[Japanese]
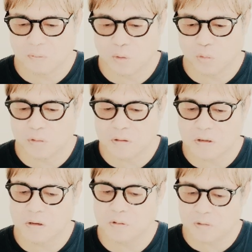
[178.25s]
まあお
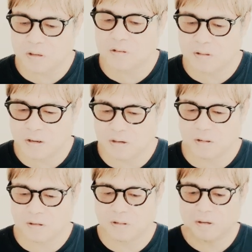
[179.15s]
酒が好き
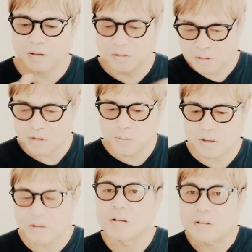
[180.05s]
なでの有
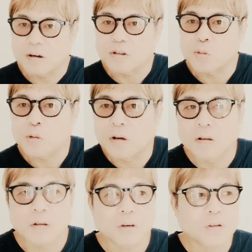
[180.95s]
名じゃないですか橋本環
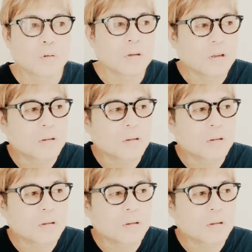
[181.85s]
奈さん一人で